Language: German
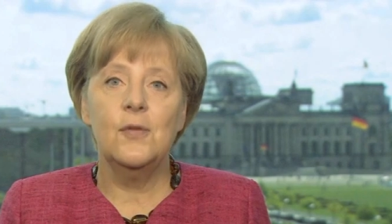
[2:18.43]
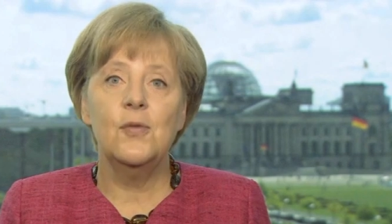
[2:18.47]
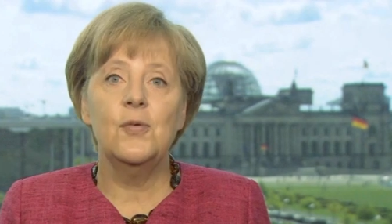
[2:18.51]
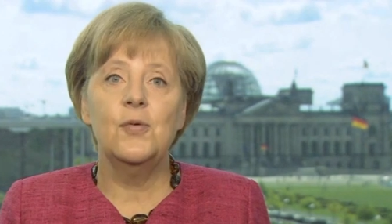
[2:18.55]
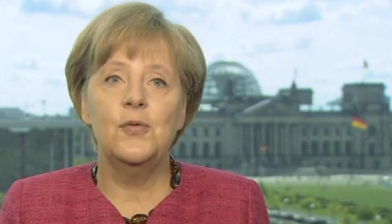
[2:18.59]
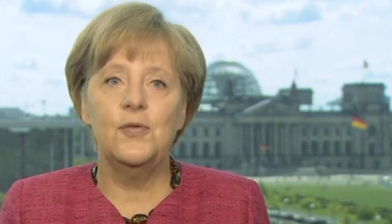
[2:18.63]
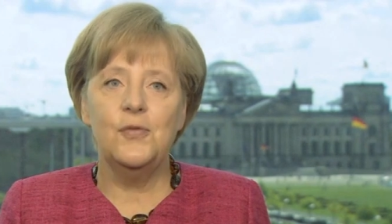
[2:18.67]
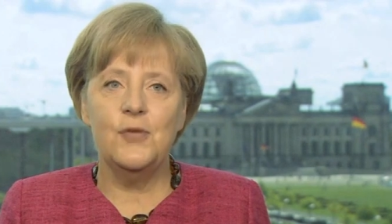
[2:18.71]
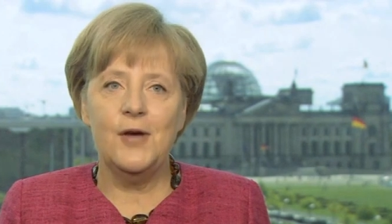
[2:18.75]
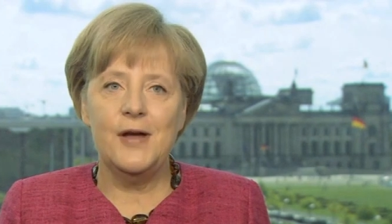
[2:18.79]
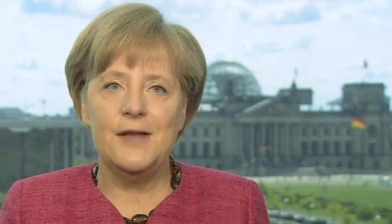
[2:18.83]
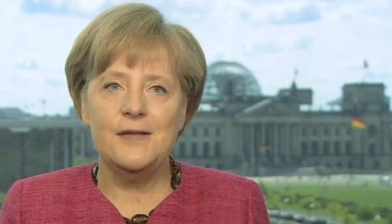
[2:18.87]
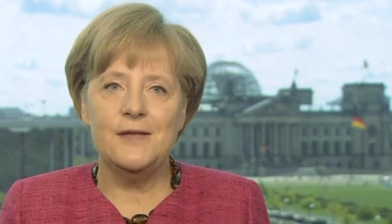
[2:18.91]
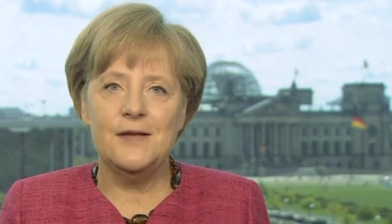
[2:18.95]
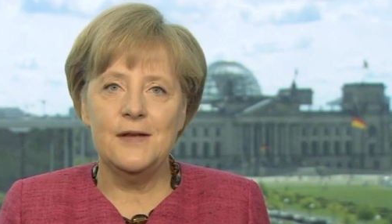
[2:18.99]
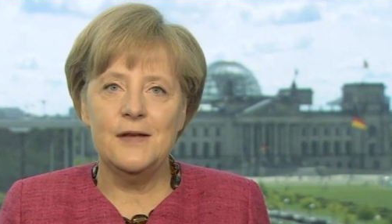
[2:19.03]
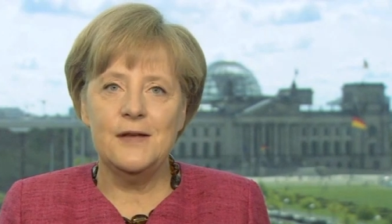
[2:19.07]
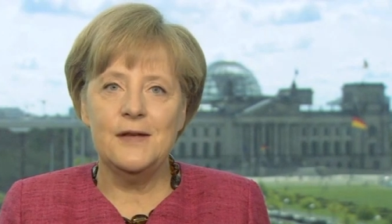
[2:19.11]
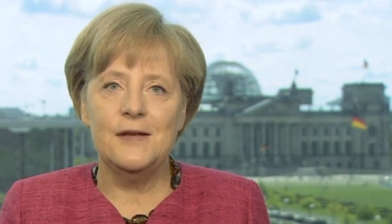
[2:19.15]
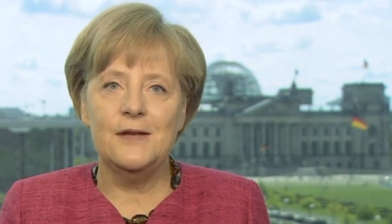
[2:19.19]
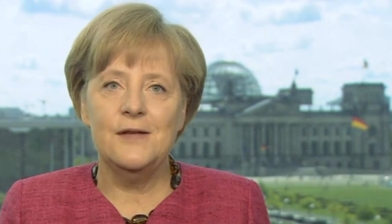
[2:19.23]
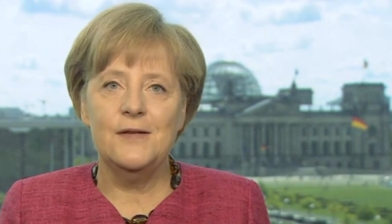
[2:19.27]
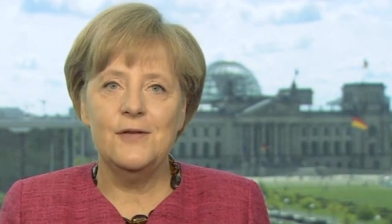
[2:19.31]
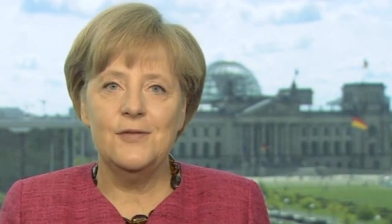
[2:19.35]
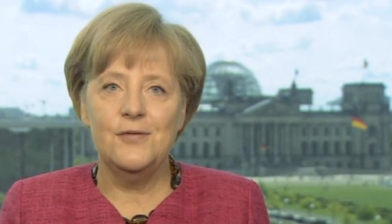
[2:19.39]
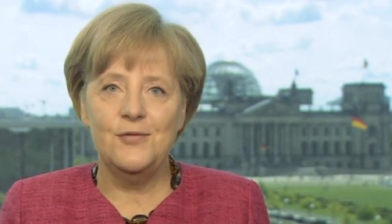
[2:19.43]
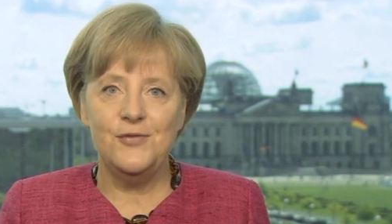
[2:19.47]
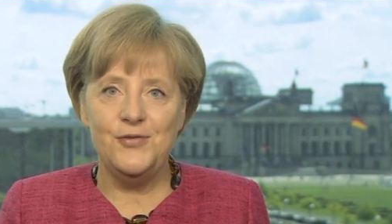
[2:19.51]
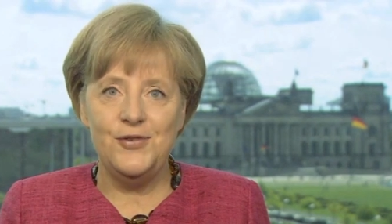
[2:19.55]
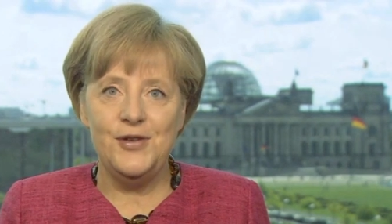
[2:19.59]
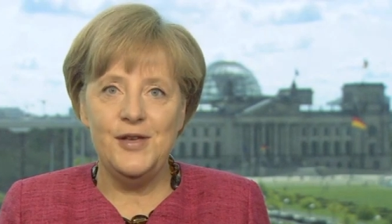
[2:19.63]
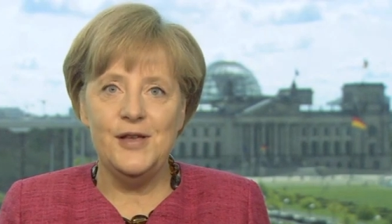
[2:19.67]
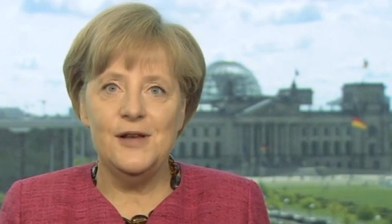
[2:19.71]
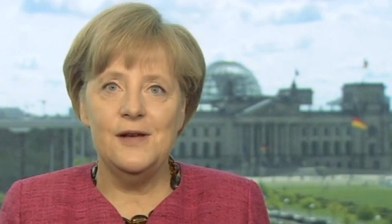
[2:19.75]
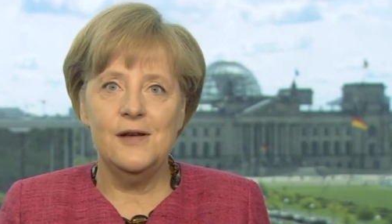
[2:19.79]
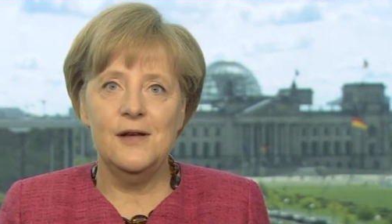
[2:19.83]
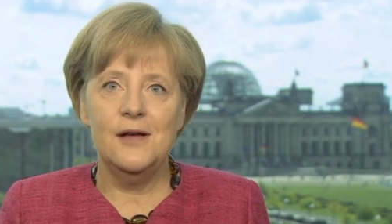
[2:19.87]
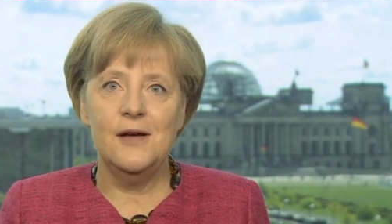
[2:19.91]
und weiterhin
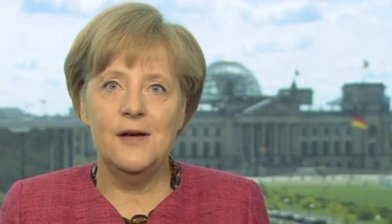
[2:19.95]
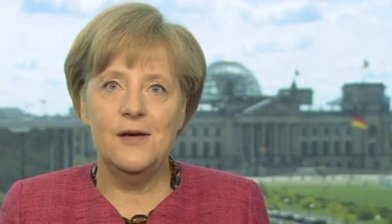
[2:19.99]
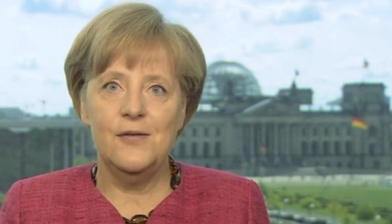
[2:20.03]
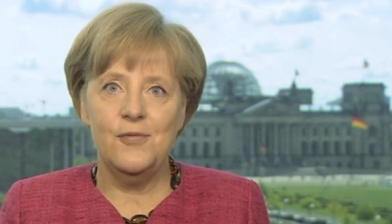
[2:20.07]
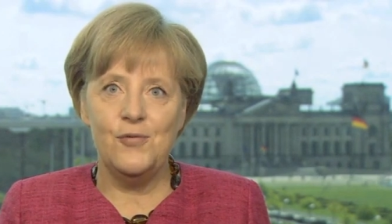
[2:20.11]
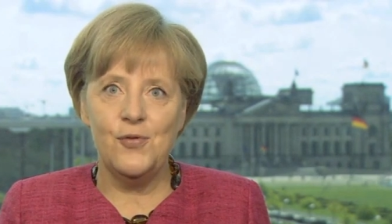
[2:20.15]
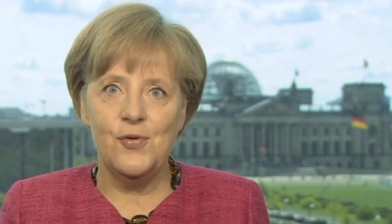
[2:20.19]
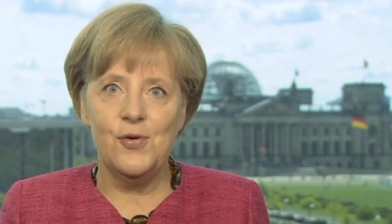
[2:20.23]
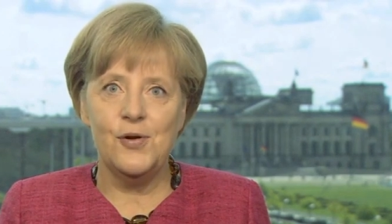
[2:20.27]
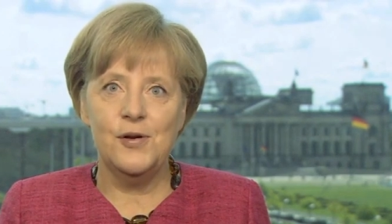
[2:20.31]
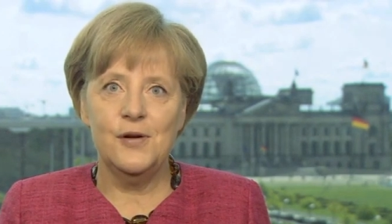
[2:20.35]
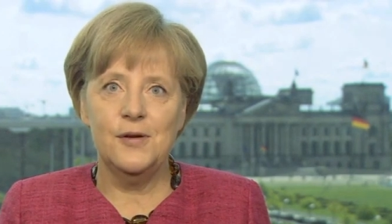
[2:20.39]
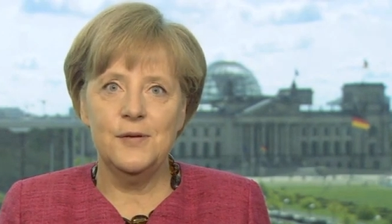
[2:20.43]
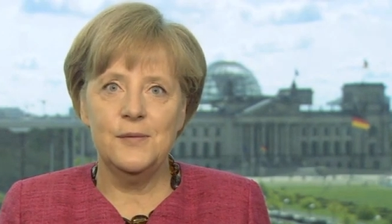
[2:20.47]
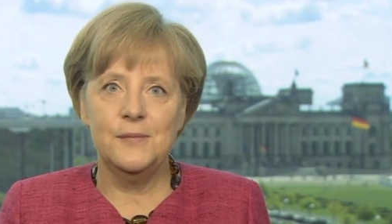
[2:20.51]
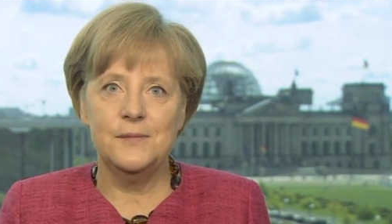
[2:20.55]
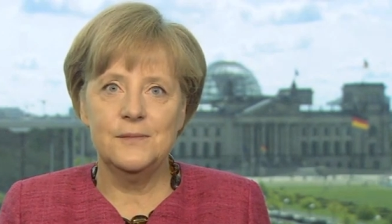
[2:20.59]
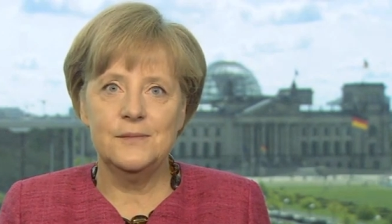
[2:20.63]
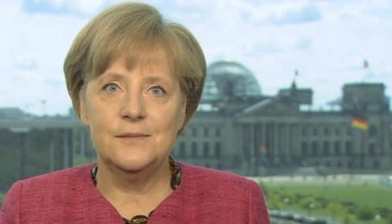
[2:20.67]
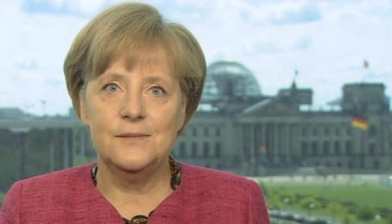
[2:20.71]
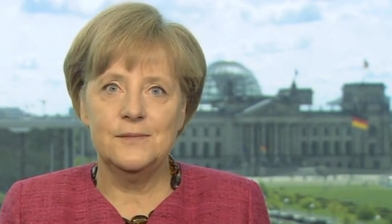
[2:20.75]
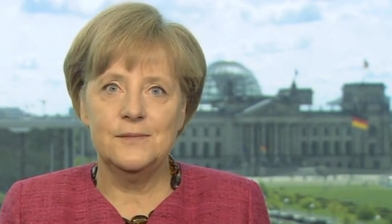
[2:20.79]
viel Erfolg.